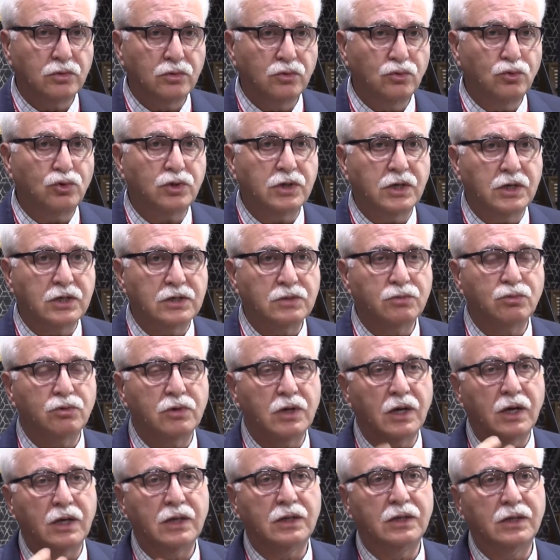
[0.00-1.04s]
Üç kez bu
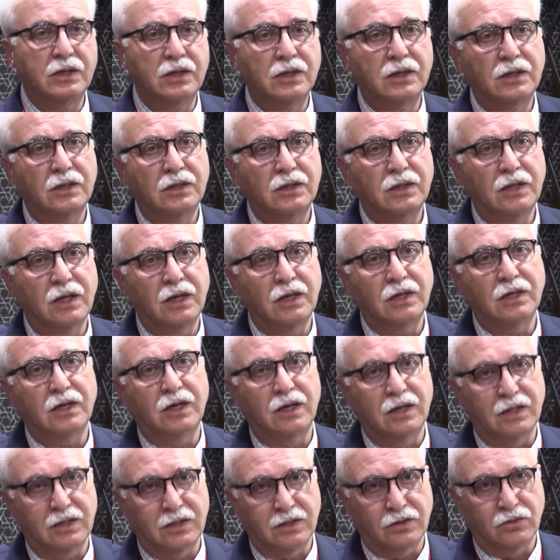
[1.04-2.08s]
gargayı tekrar
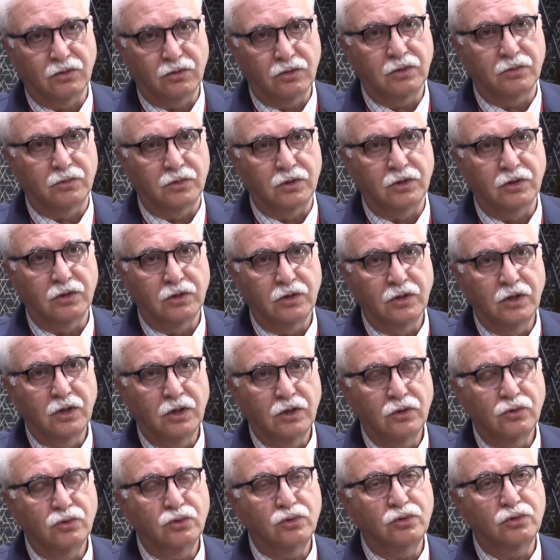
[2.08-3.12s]
edin. Olur mu? Tamam.
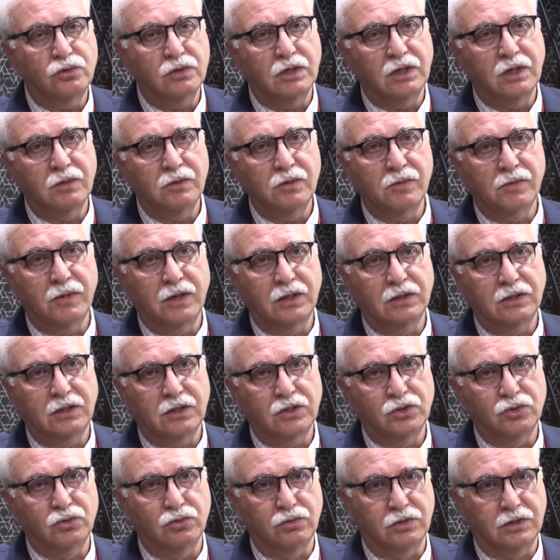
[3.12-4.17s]
Üstüne de bir
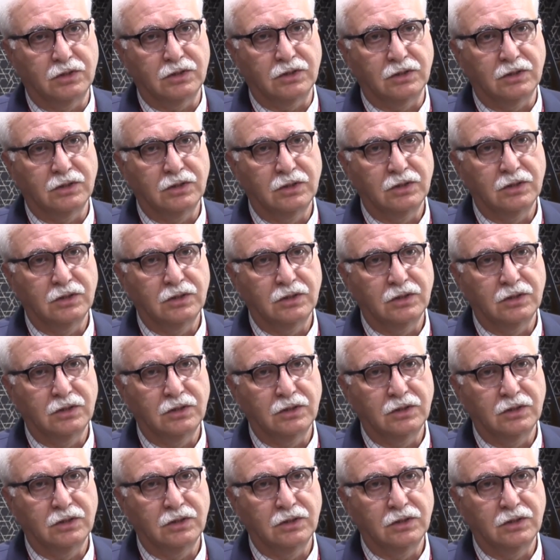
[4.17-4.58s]
bardak su için.